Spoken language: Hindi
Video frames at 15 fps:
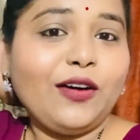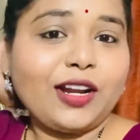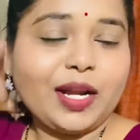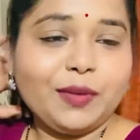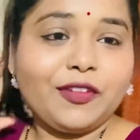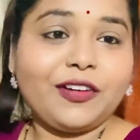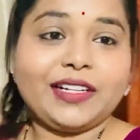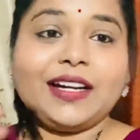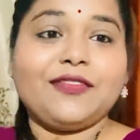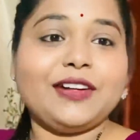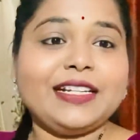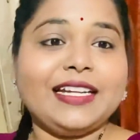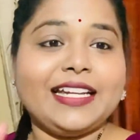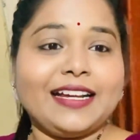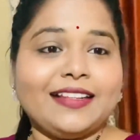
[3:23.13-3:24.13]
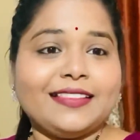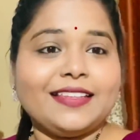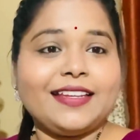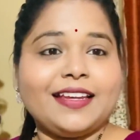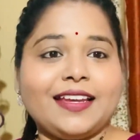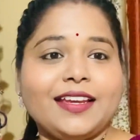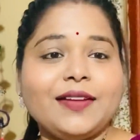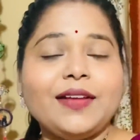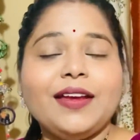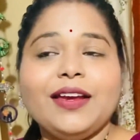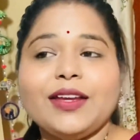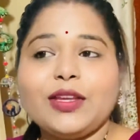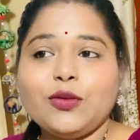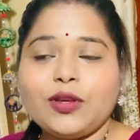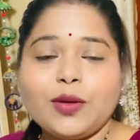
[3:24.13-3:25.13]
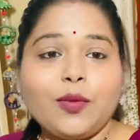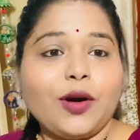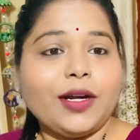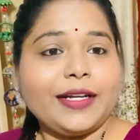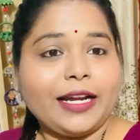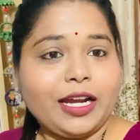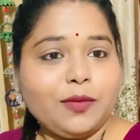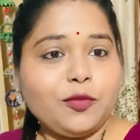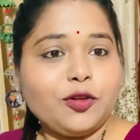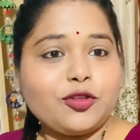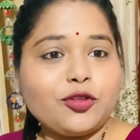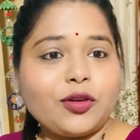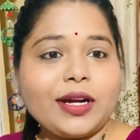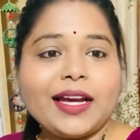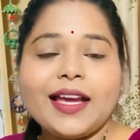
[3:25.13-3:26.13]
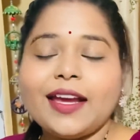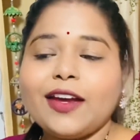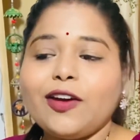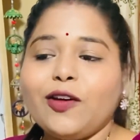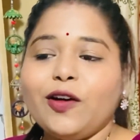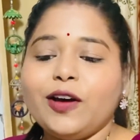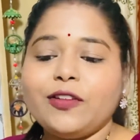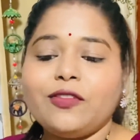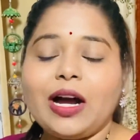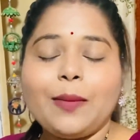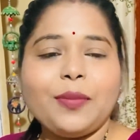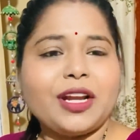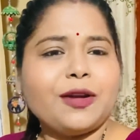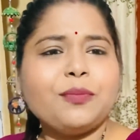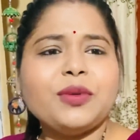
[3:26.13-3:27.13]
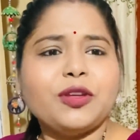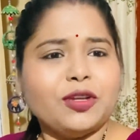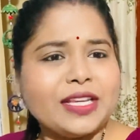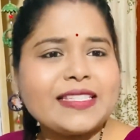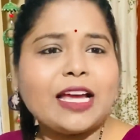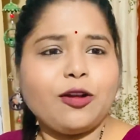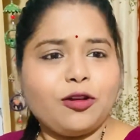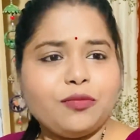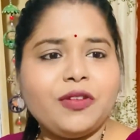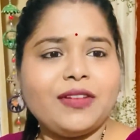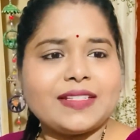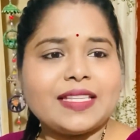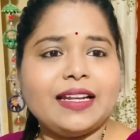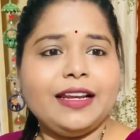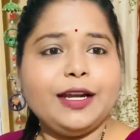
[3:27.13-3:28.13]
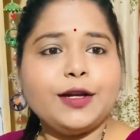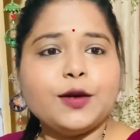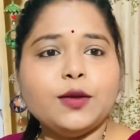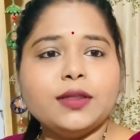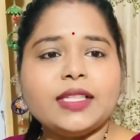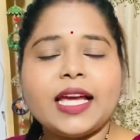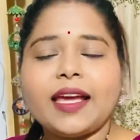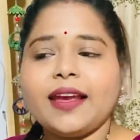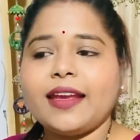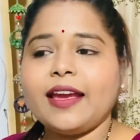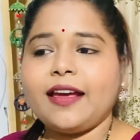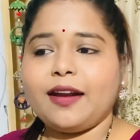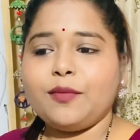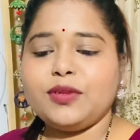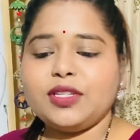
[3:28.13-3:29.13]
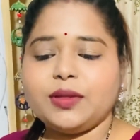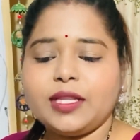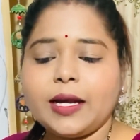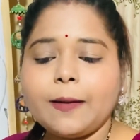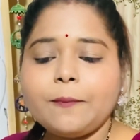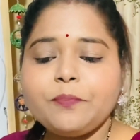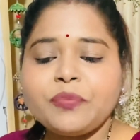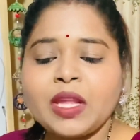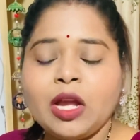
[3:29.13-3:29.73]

और अभी फटाफट निकलते हैं क्योंकि बहुत टाइम हो चुका है और वहाँ पर अब क्योंकि सैलून भी वैसे लेट खुलता है ग्यारह बजे तक